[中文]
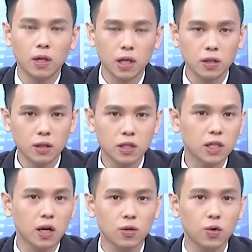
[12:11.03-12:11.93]
但是这
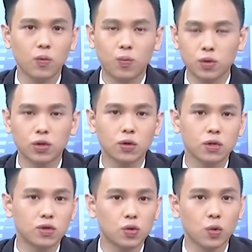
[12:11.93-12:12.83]
相对不就
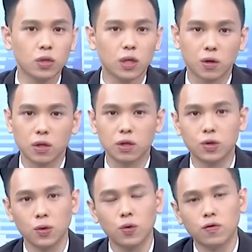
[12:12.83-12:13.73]
是缩小了你的
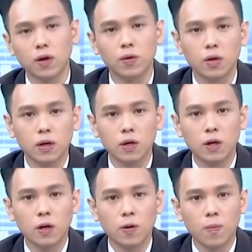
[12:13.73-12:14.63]
选股范围？
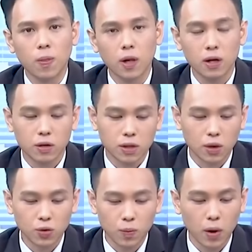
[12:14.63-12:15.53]
那要
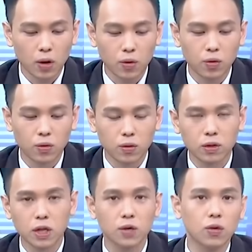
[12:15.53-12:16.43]
找出标股，
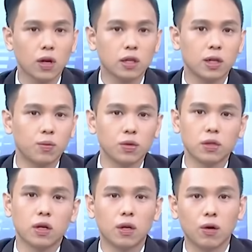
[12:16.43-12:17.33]
相对来讲不
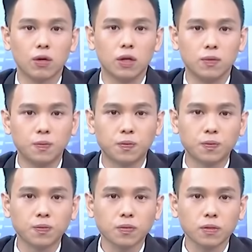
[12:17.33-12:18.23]
是更容易？
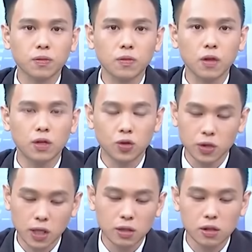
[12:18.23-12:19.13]
所
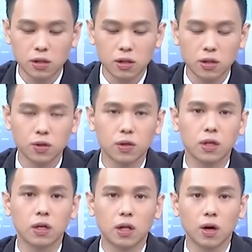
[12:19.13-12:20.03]
以像是智毅就是
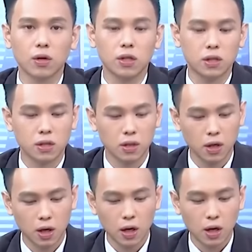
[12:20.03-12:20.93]
一个很好例子。
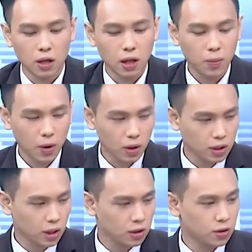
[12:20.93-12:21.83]
那包
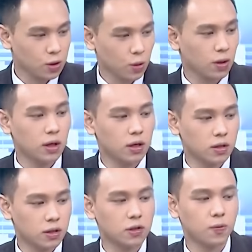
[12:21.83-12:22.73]
含像是中磊
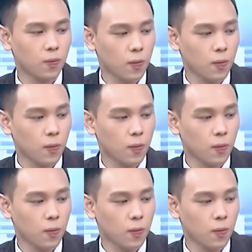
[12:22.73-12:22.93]
也是